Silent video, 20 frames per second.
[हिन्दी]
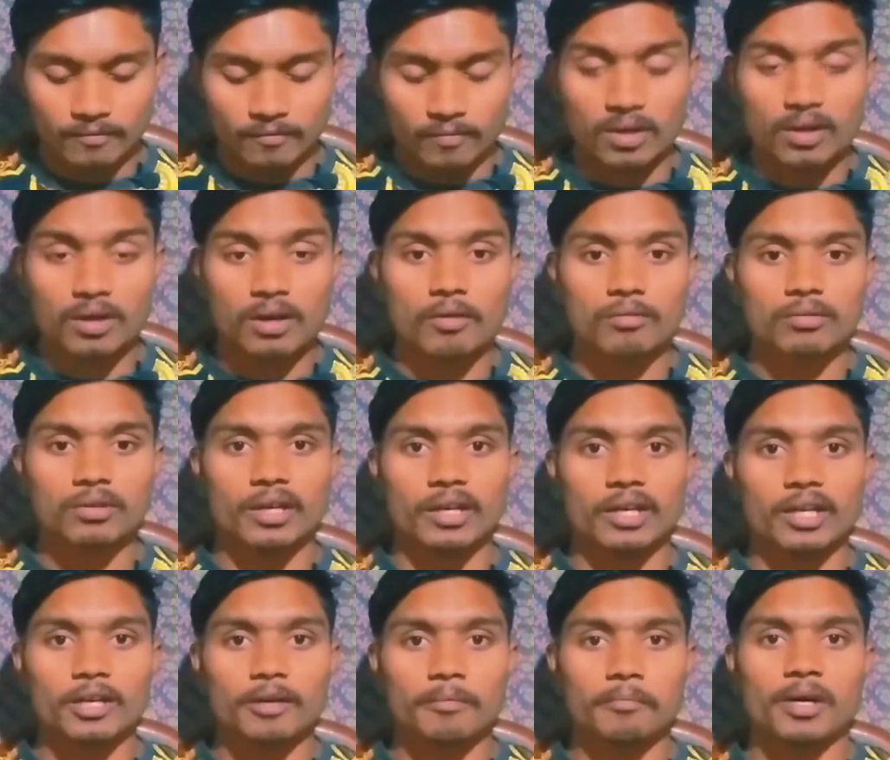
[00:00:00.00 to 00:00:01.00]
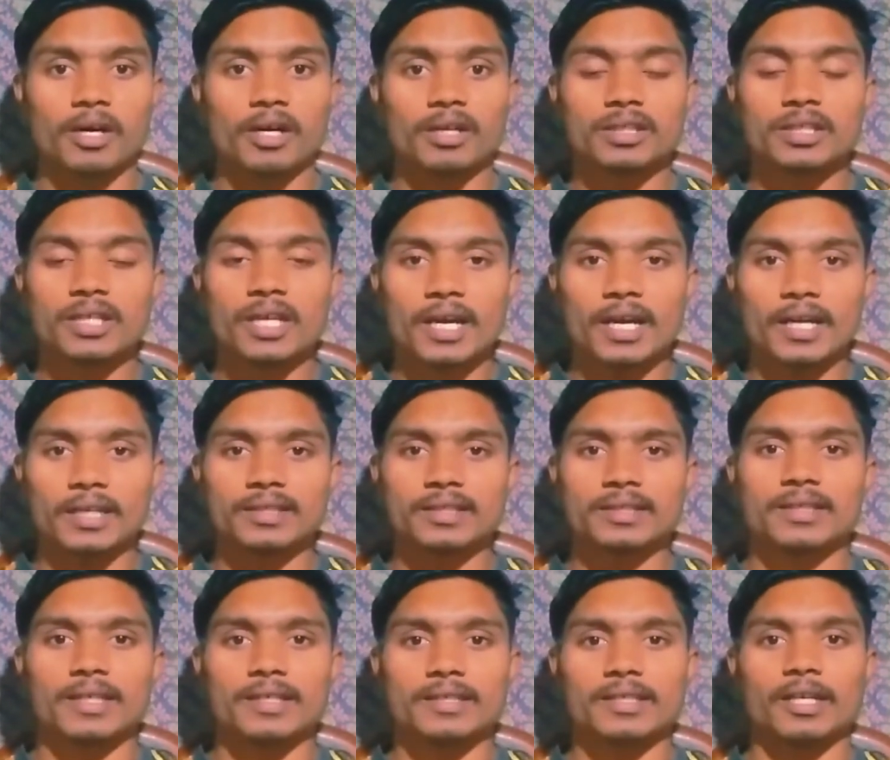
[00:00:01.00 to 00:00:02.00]
वर्कआउट करने के बाद या
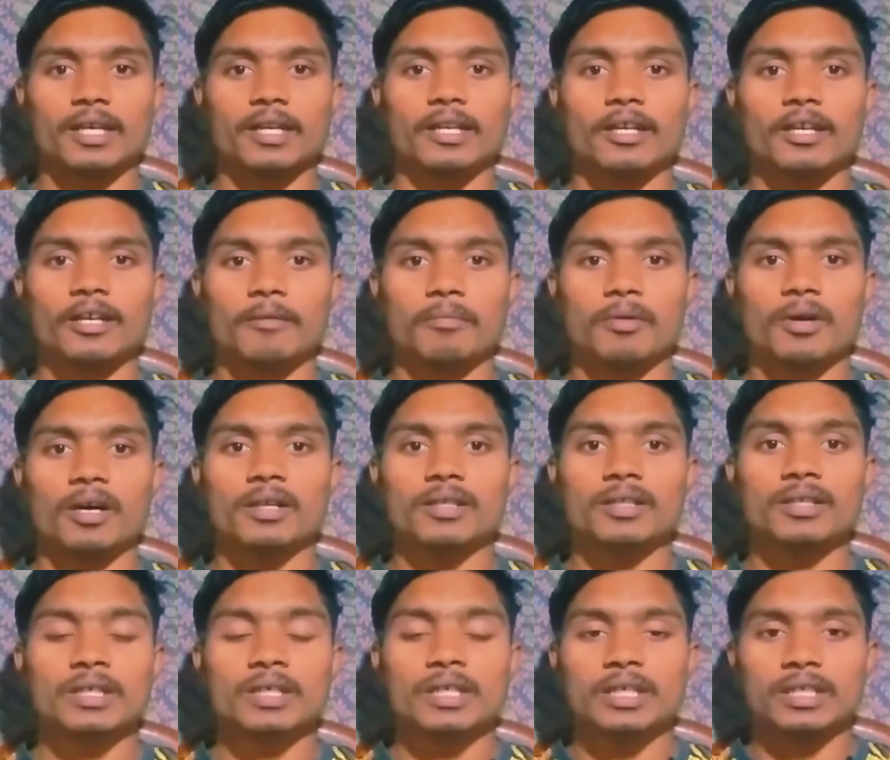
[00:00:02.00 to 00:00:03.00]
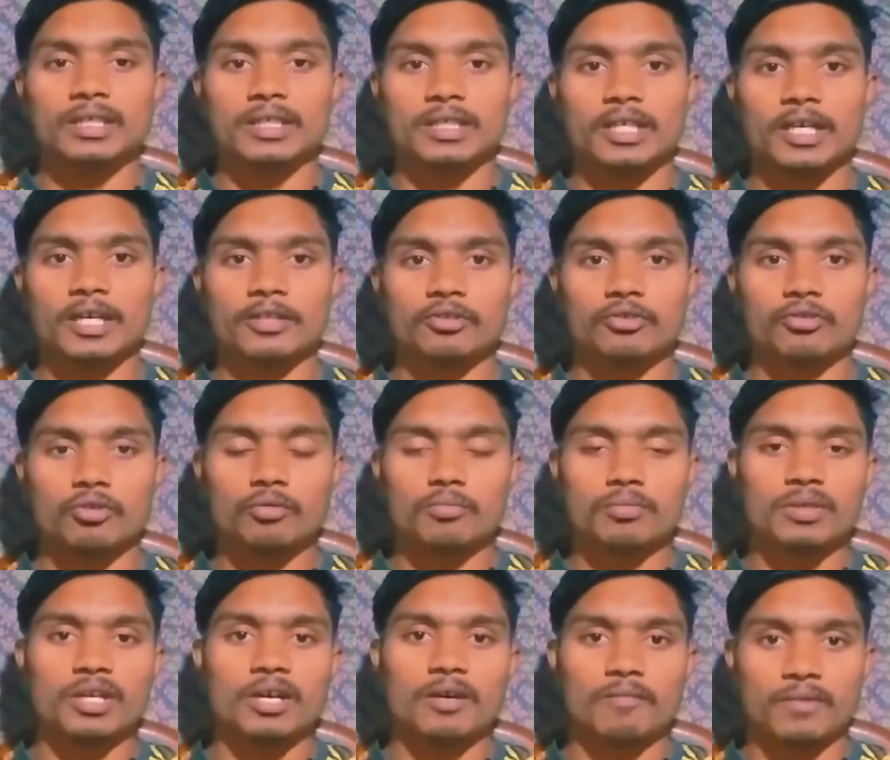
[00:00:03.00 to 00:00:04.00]
एक्सरसाइज करने के बाद या जो
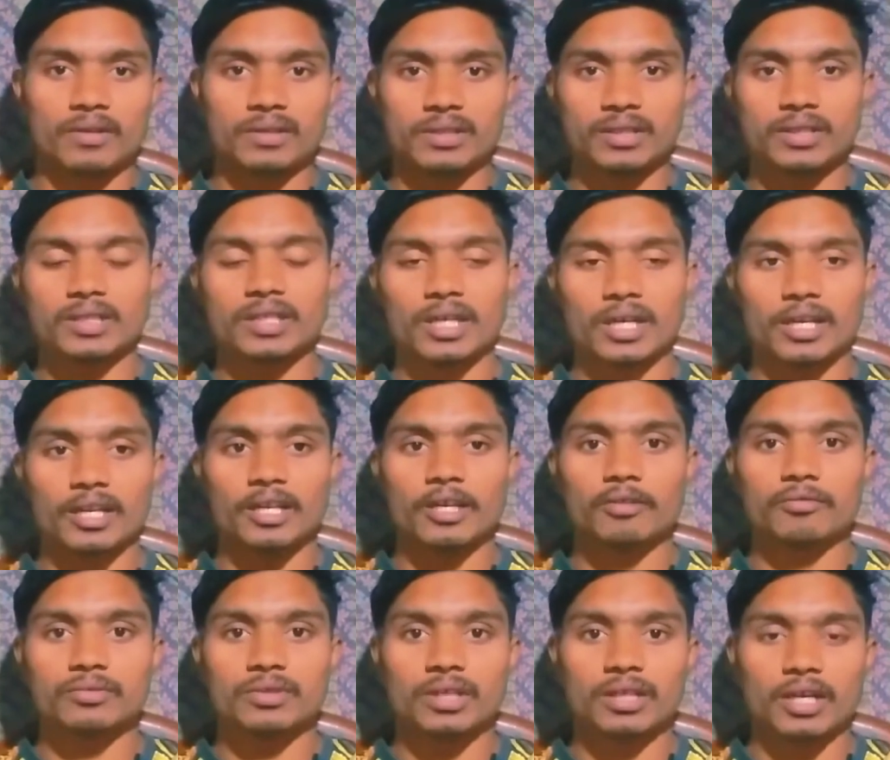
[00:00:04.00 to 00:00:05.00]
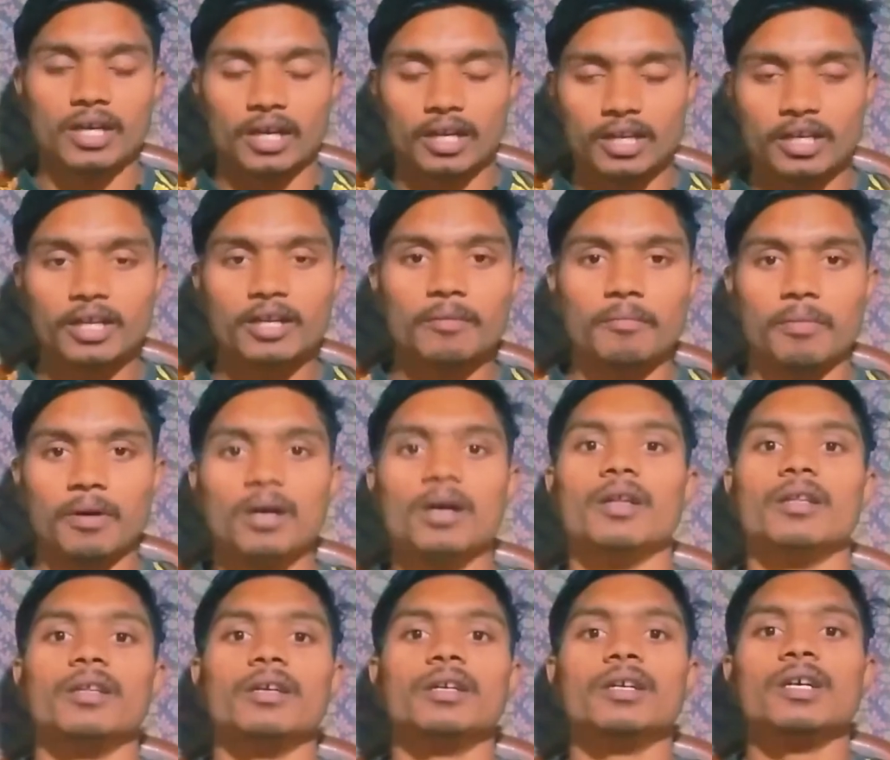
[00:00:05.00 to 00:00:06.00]
भी आप वर्जिश कर रहे हैं उसे करने के
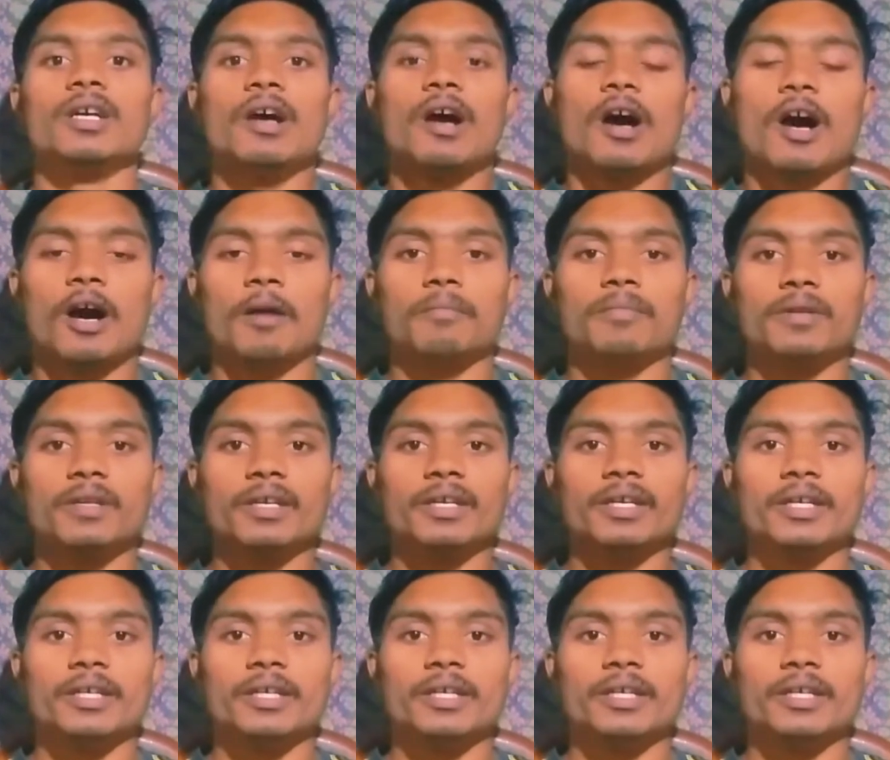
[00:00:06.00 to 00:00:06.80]
बाद आपने